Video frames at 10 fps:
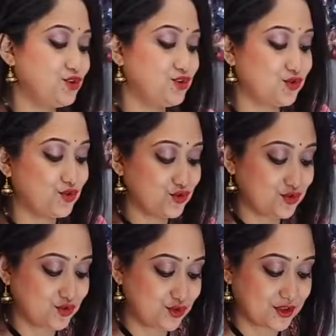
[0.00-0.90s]
ভীষণ
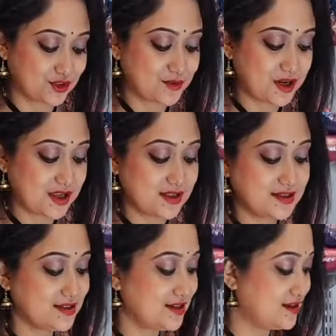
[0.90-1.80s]
সুন্দর একদম
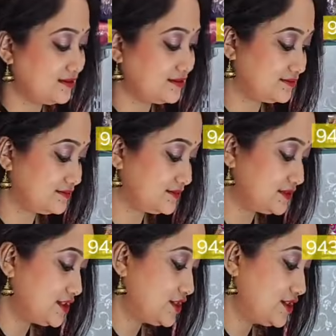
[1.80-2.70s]
কালচে
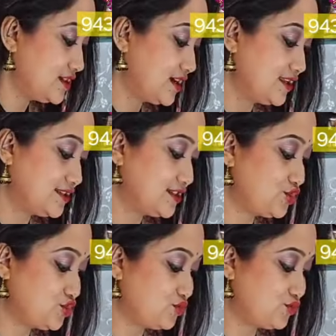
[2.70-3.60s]
কালচে
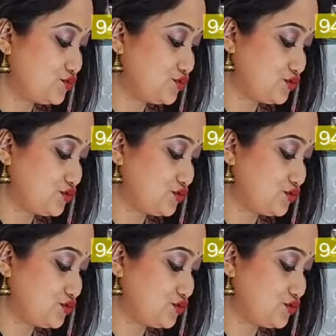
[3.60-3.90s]
সবুজ